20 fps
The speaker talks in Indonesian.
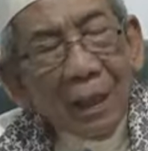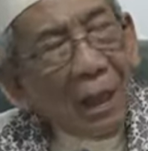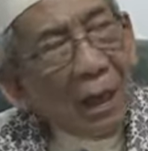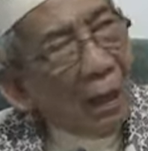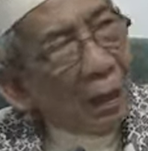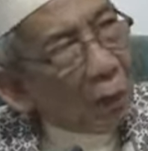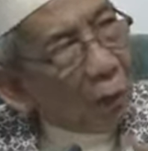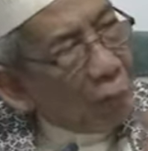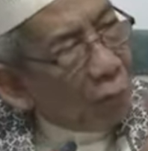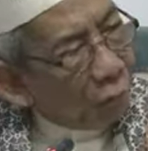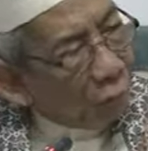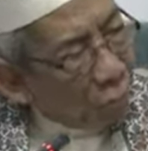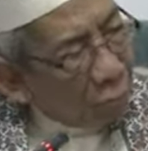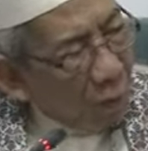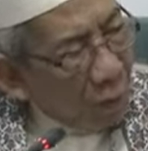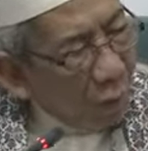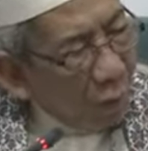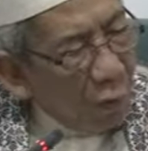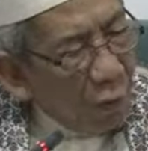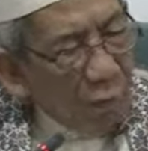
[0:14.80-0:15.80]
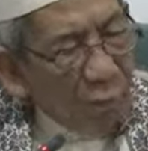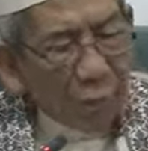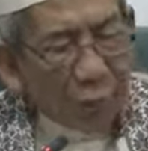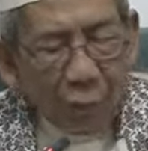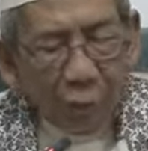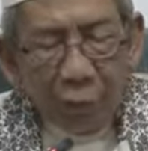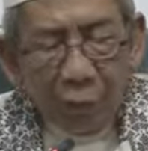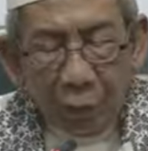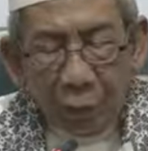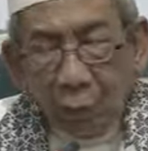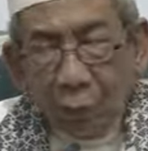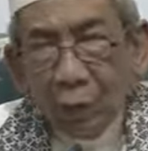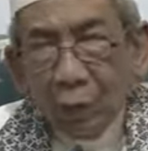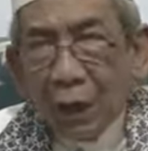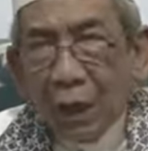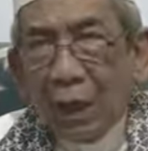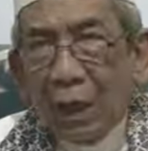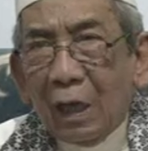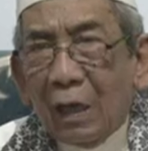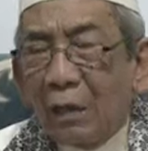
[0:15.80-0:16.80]
araf tahum
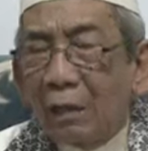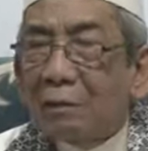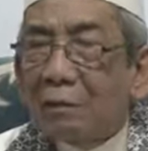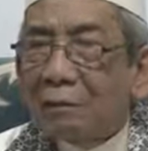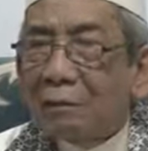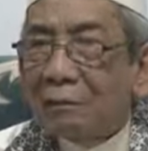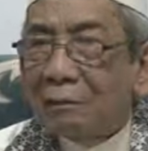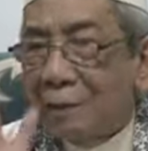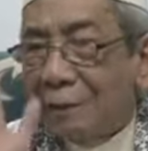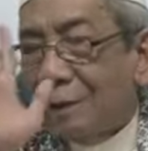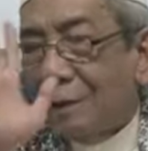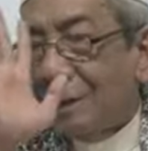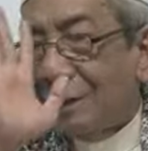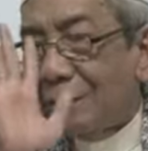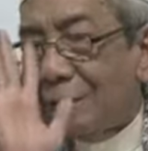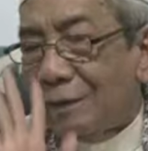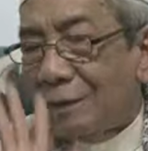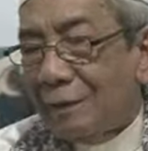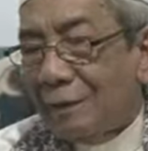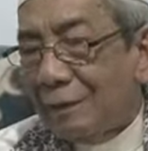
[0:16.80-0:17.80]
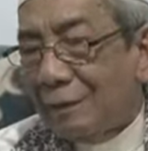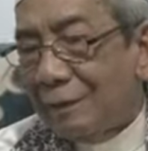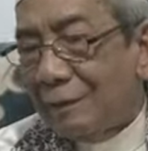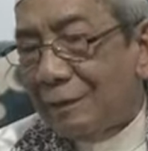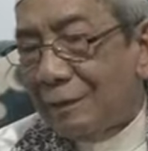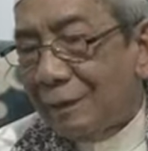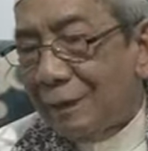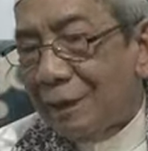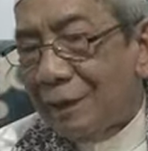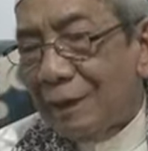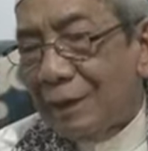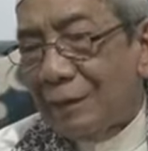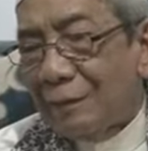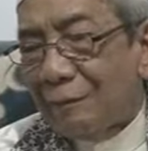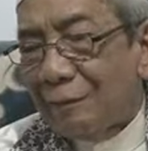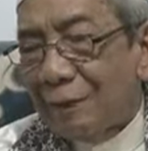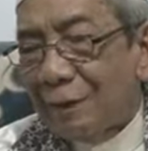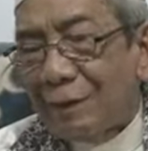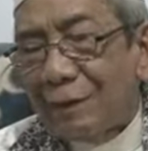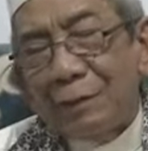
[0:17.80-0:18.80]
diberuna wah kaya
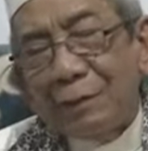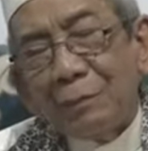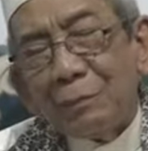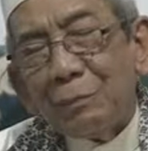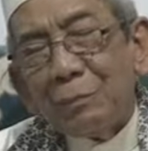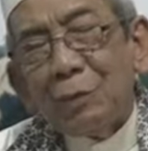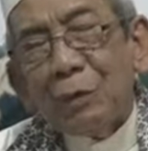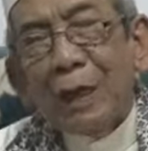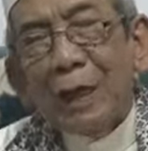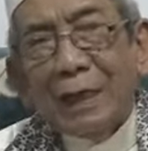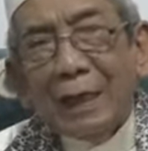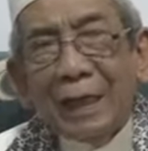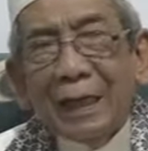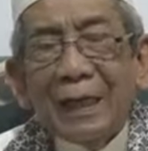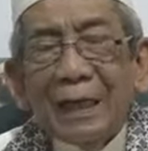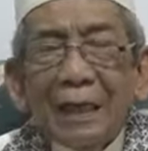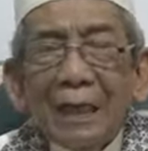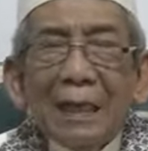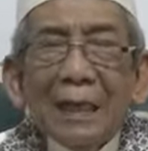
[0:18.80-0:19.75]
kaya mulane